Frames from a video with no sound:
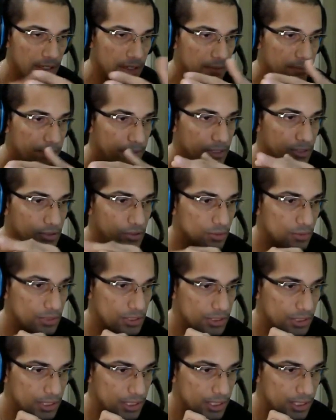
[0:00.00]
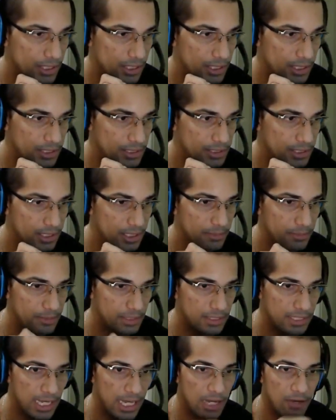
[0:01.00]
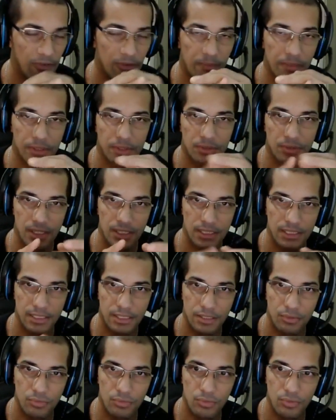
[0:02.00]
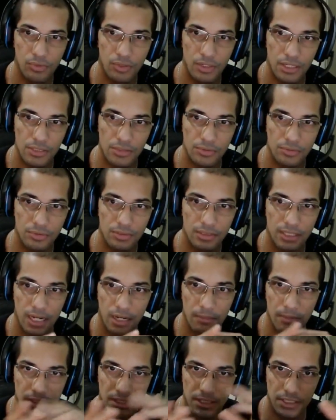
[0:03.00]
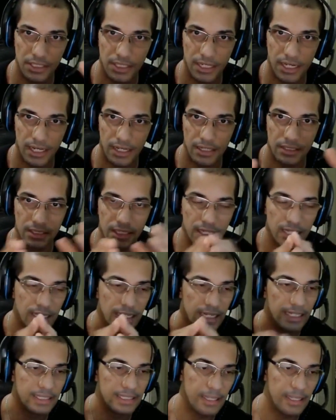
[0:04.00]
pessoas que se limitavam, pessoas inseguras, com traumas em gerais, né?